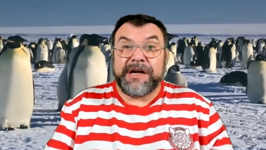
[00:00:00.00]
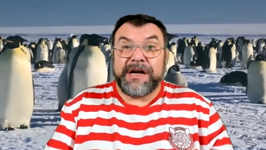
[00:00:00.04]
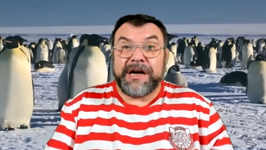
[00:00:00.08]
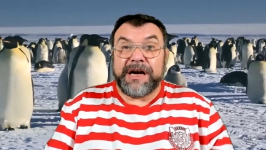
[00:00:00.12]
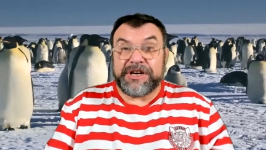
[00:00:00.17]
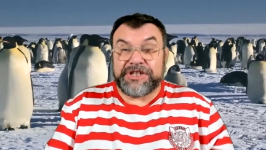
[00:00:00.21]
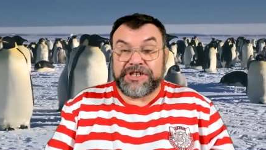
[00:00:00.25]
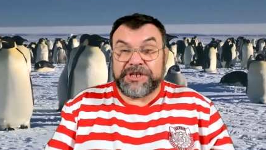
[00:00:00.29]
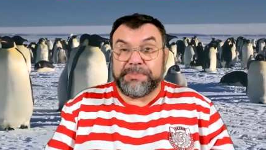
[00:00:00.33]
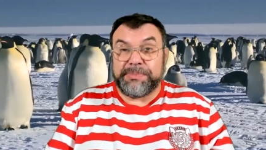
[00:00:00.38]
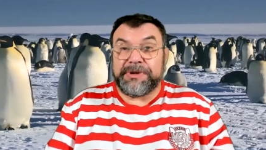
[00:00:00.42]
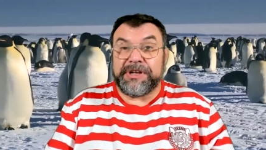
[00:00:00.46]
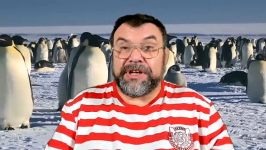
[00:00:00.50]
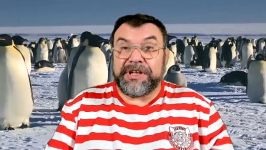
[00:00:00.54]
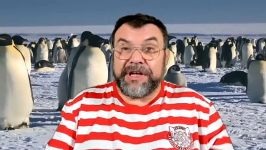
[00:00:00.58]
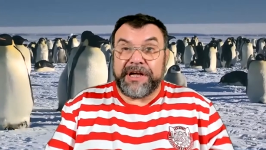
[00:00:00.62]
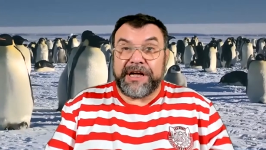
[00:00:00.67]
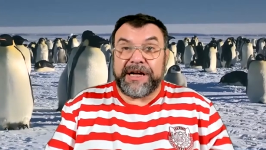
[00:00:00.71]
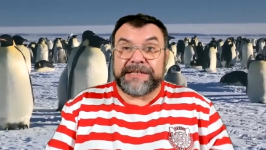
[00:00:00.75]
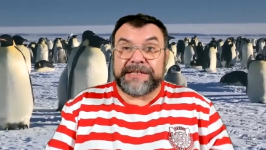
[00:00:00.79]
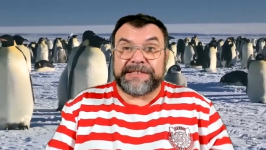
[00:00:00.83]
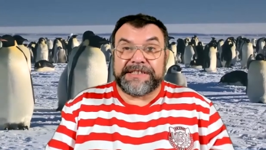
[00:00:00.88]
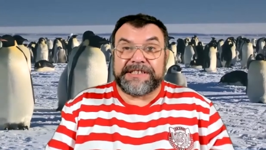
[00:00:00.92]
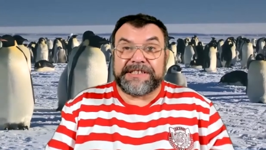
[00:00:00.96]
Ошибки
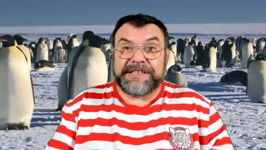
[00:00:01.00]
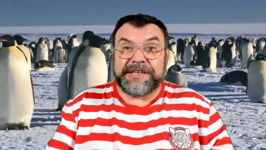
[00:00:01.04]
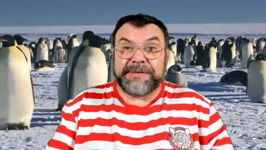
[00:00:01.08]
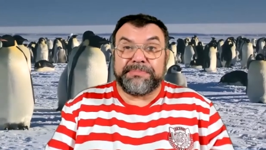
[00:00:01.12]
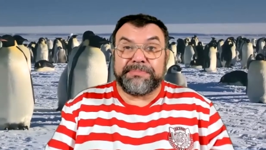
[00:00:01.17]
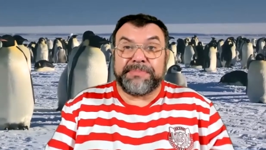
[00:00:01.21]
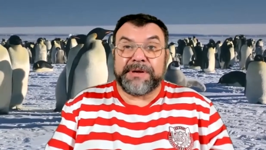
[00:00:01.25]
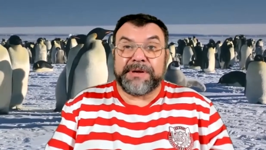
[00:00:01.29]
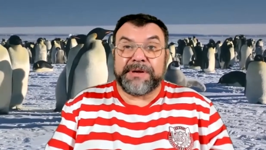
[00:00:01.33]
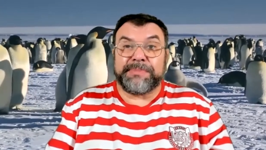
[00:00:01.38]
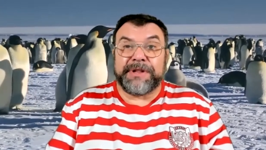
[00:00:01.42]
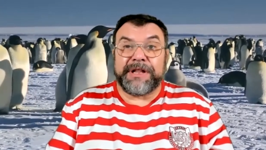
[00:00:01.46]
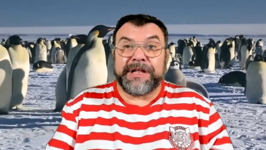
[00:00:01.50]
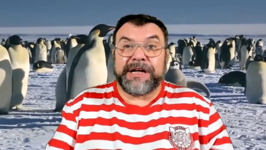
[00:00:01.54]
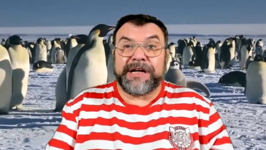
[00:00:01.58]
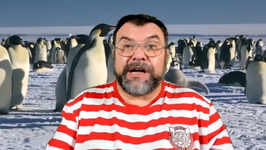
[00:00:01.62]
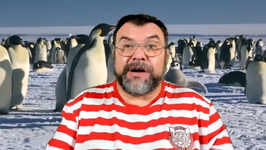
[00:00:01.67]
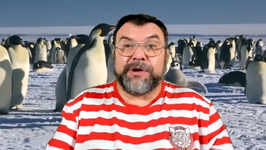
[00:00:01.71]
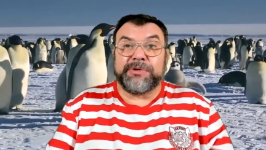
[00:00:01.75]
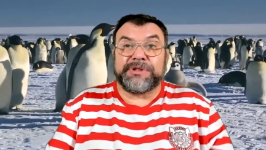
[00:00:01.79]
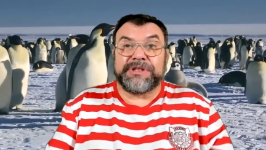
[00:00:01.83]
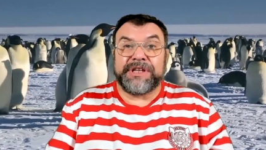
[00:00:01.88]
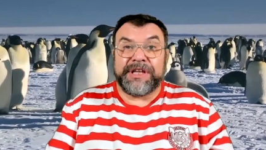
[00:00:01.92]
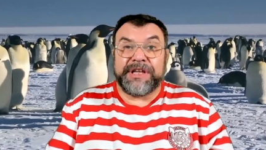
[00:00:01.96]
неясности
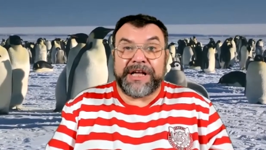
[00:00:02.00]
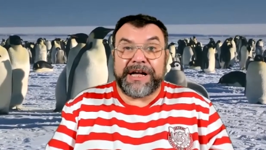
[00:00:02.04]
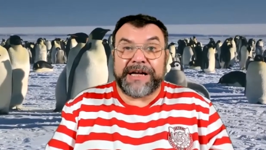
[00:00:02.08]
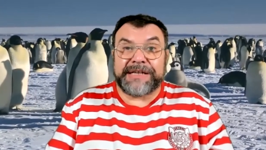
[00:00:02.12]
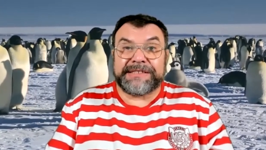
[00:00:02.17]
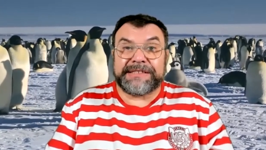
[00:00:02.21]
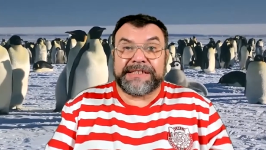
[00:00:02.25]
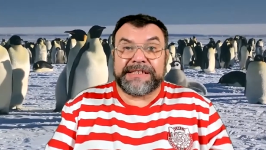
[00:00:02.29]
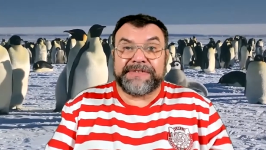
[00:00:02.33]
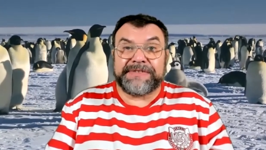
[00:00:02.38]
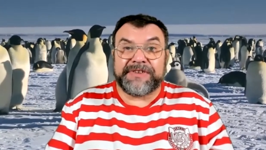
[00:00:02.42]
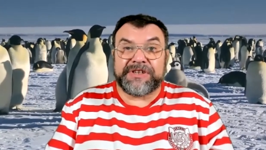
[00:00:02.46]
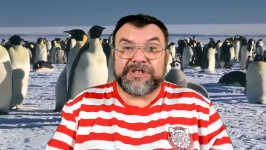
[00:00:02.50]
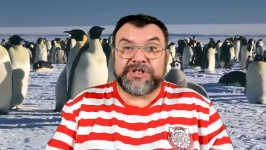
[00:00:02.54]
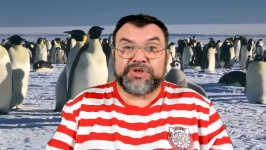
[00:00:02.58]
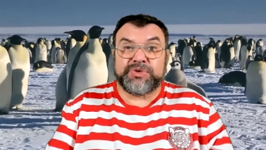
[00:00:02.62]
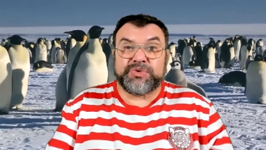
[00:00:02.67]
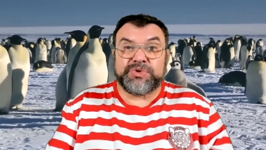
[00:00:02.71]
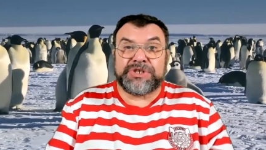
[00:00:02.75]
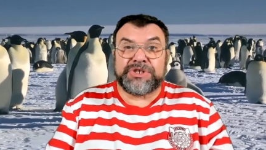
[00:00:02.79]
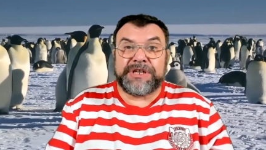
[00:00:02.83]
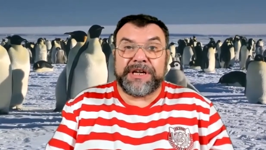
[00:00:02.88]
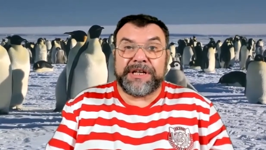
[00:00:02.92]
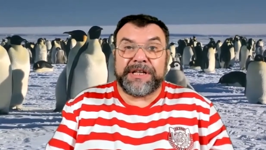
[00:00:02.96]
предполагают неясность в
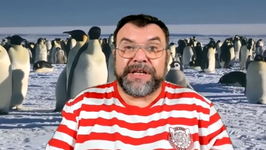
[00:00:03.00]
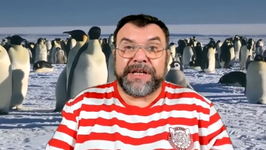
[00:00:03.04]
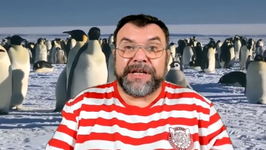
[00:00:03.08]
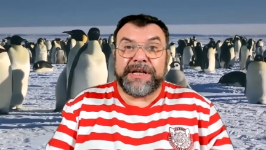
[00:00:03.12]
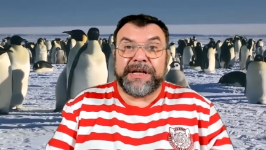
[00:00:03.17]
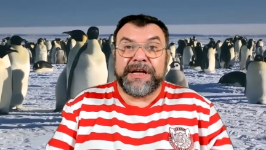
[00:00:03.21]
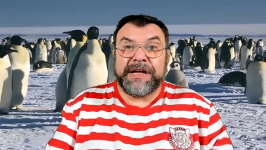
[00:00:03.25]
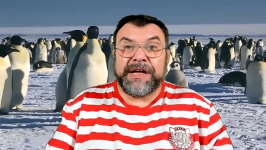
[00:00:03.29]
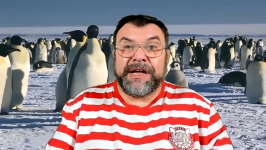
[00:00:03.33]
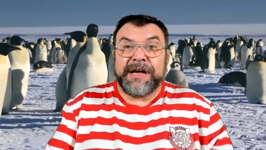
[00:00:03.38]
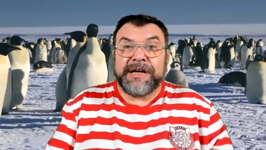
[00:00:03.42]
рассуждении,